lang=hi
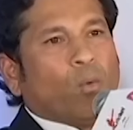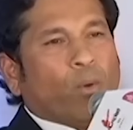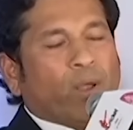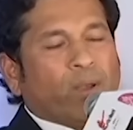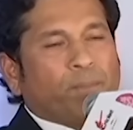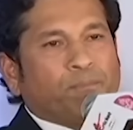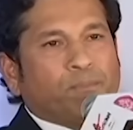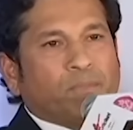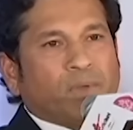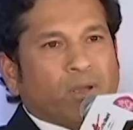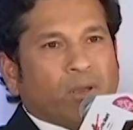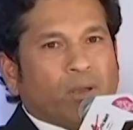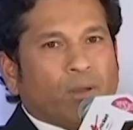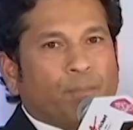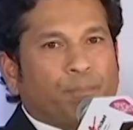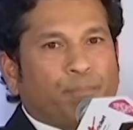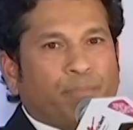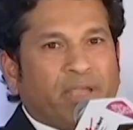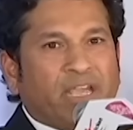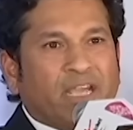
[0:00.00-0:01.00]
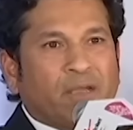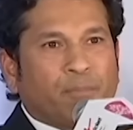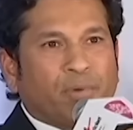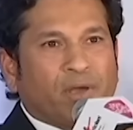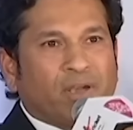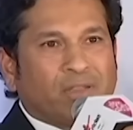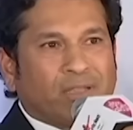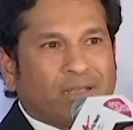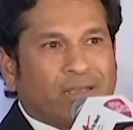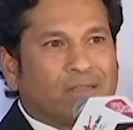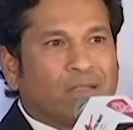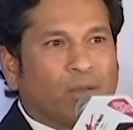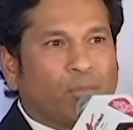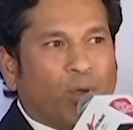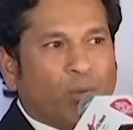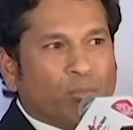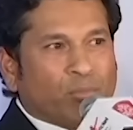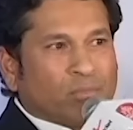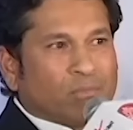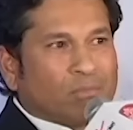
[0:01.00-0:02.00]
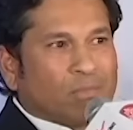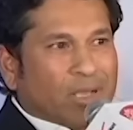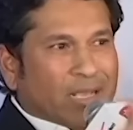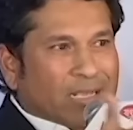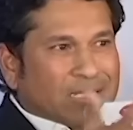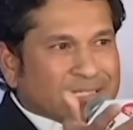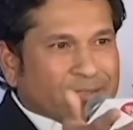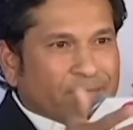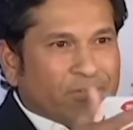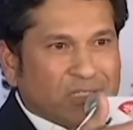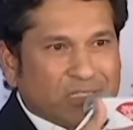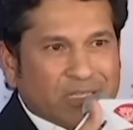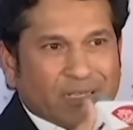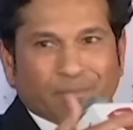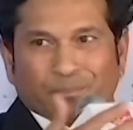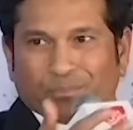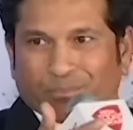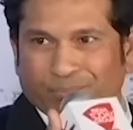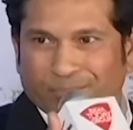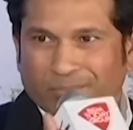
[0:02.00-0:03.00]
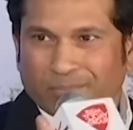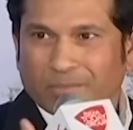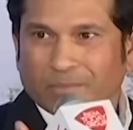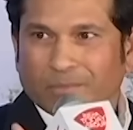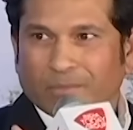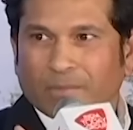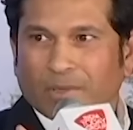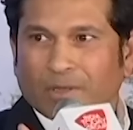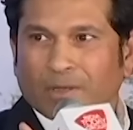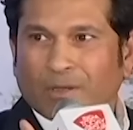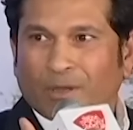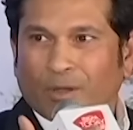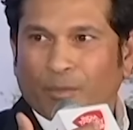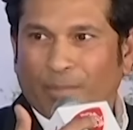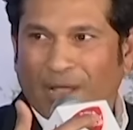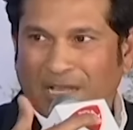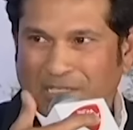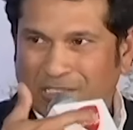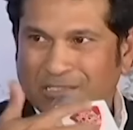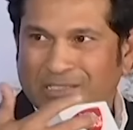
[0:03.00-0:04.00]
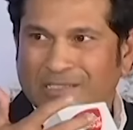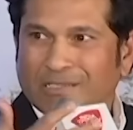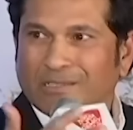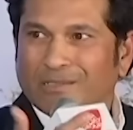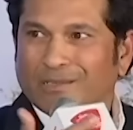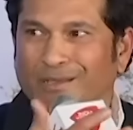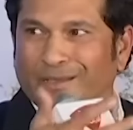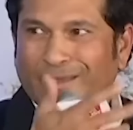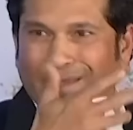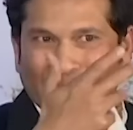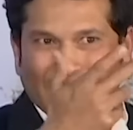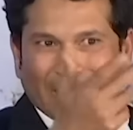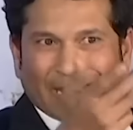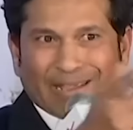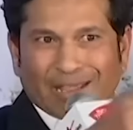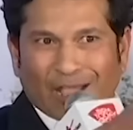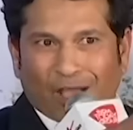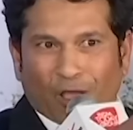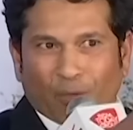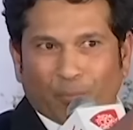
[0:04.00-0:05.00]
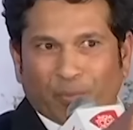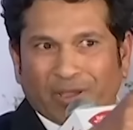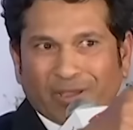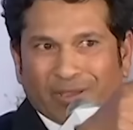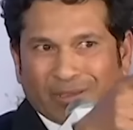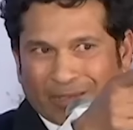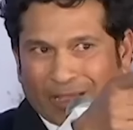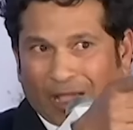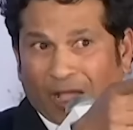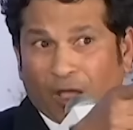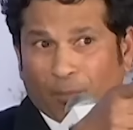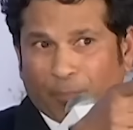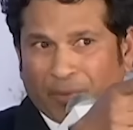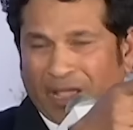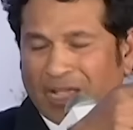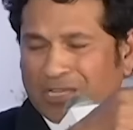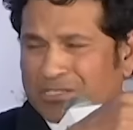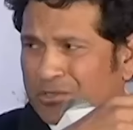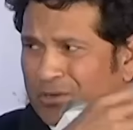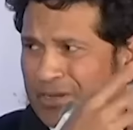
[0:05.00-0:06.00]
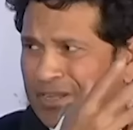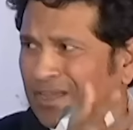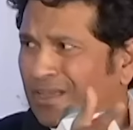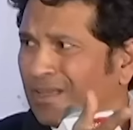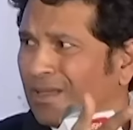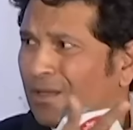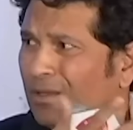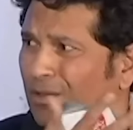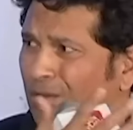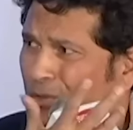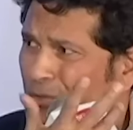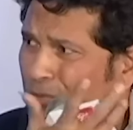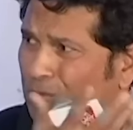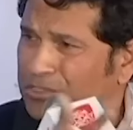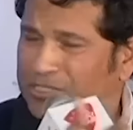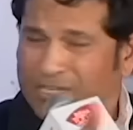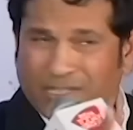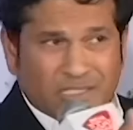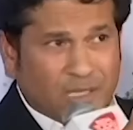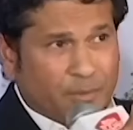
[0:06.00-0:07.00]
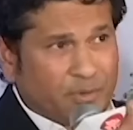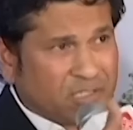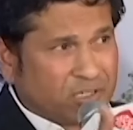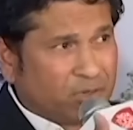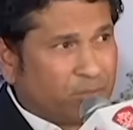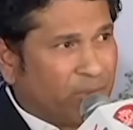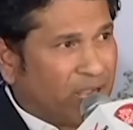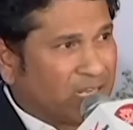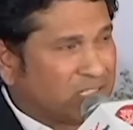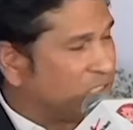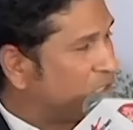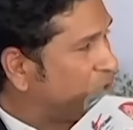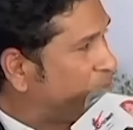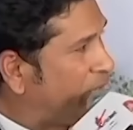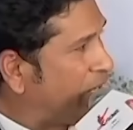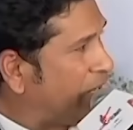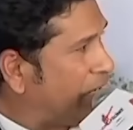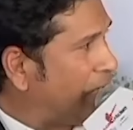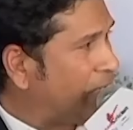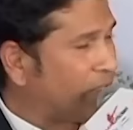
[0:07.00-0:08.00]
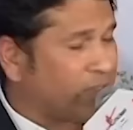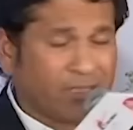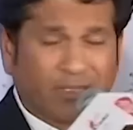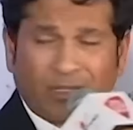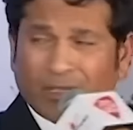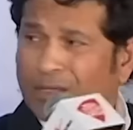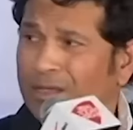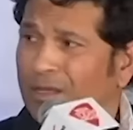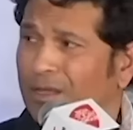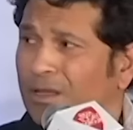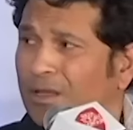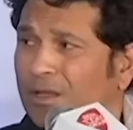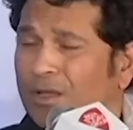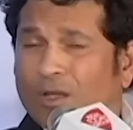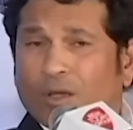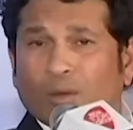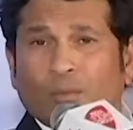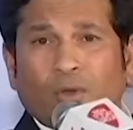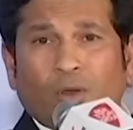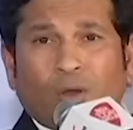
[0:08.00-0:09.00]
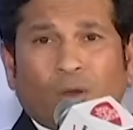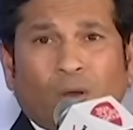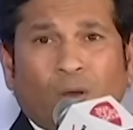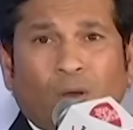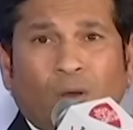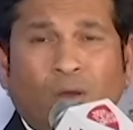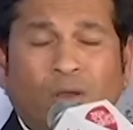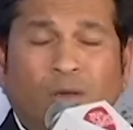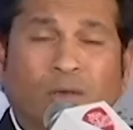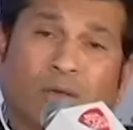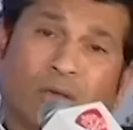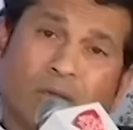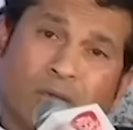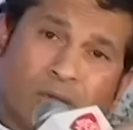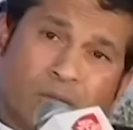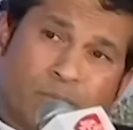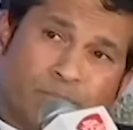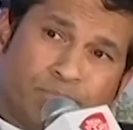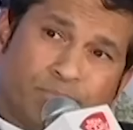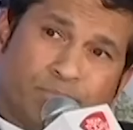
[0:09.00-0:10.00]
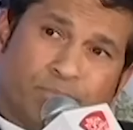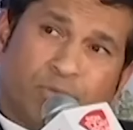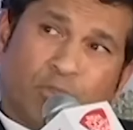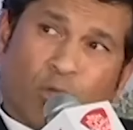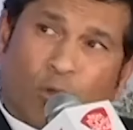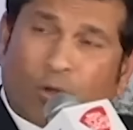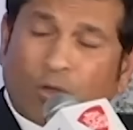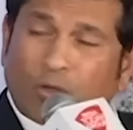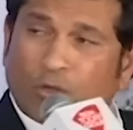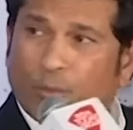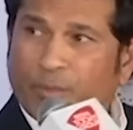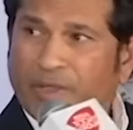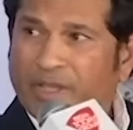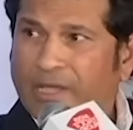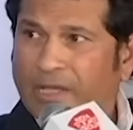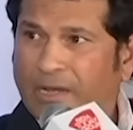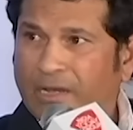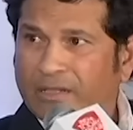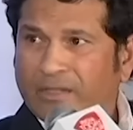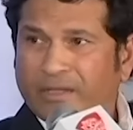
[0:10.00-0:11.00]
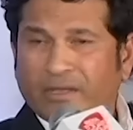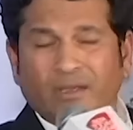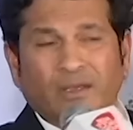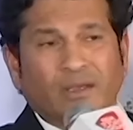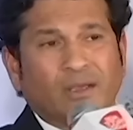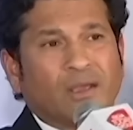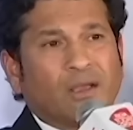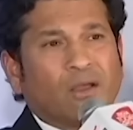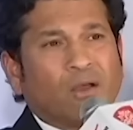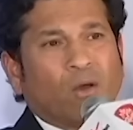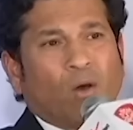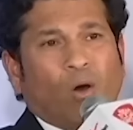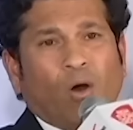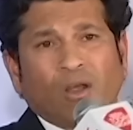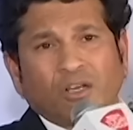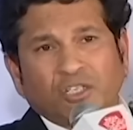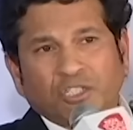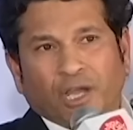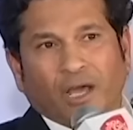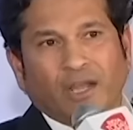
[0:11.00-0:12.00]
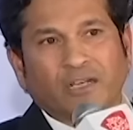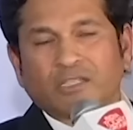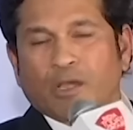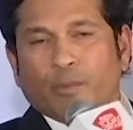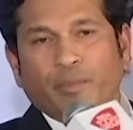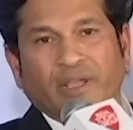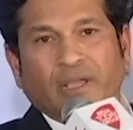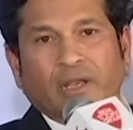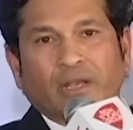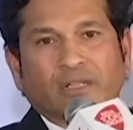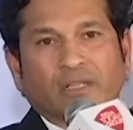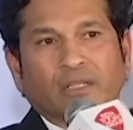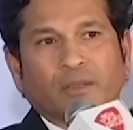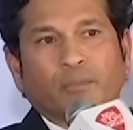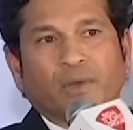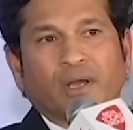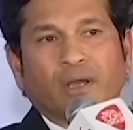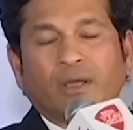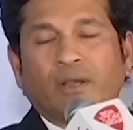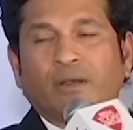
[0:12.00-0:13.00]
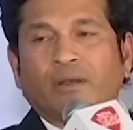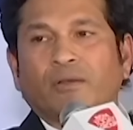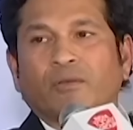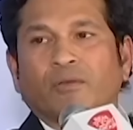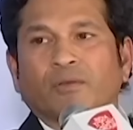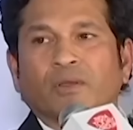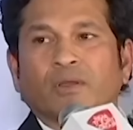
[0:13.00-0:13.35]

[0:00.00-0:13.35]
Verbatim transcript: वेल well, पीक पर थे तब हम ऐसे वैसे मैचेस uh, खेले यहाँ पे यहाँ पे एक्चुअली कुछ एग्जीबिशन मैचेस भी खेले थे और टोरंटो uh, में खेले थे और शारजा में खेले थे मगर